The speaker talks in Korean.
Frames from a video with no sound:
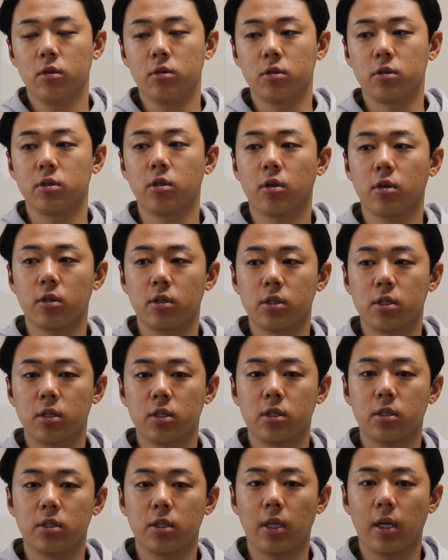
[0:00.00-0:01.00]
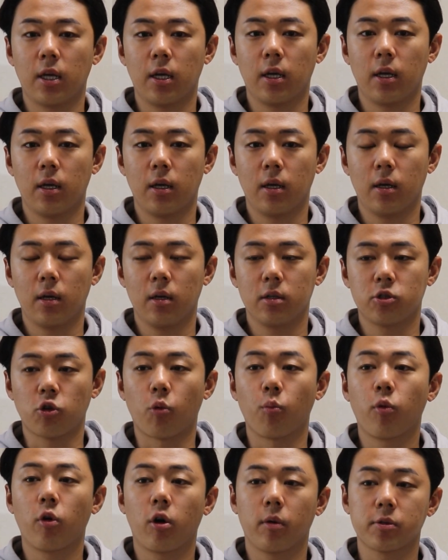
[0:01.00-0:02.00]
능력을 있으신데
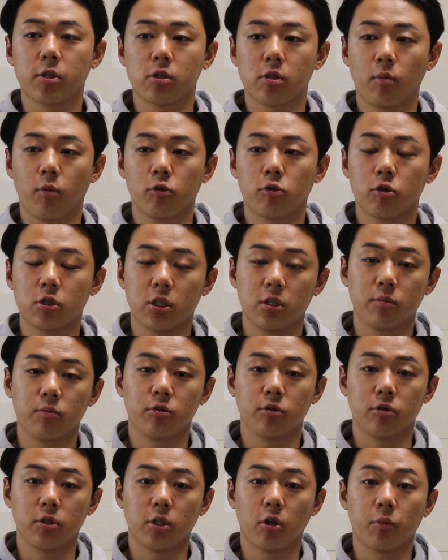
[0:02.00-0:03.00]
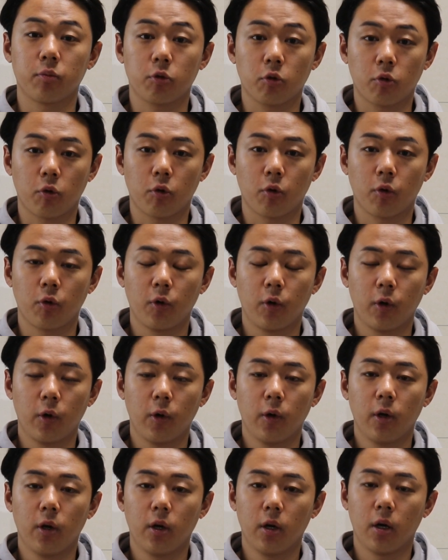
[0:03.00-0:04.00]
정보가 없어서 못 오시는 분들이 없도록
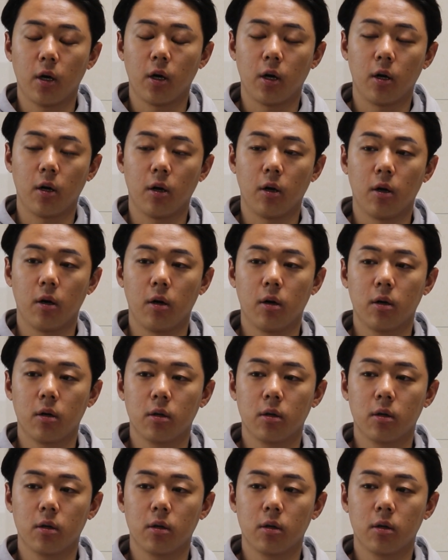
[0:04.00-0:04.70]
어,